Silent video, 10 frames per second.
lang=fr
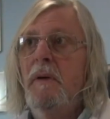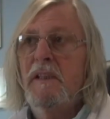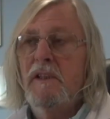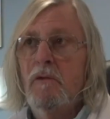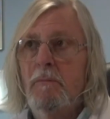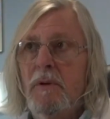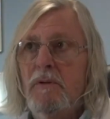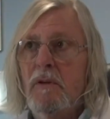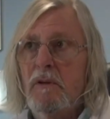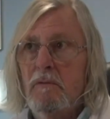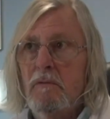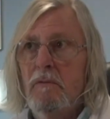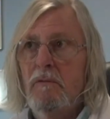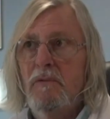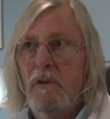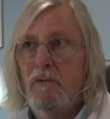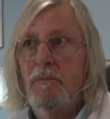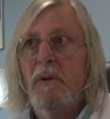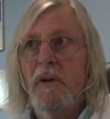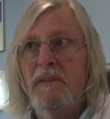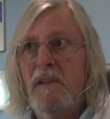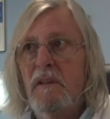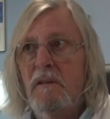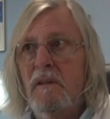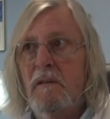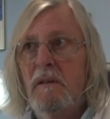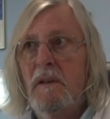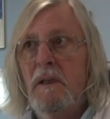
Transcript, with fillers: et qui sont porteurs du virus pendant un certain temps.